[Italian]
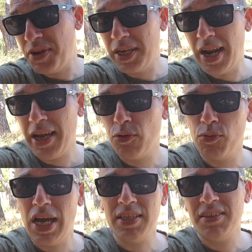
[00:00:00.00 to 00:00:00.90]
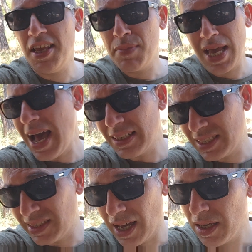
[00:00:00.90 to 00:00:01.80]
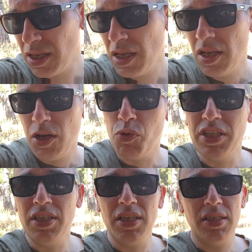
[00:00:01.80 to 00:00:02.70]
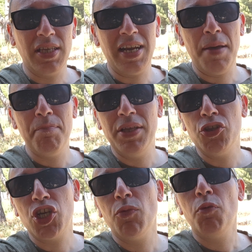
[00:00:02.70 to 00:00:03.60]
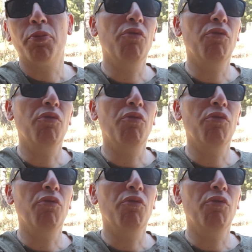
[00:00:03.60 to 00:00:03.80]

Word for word: aprire ecco, una semi asta quindi sarebbe diciamo, il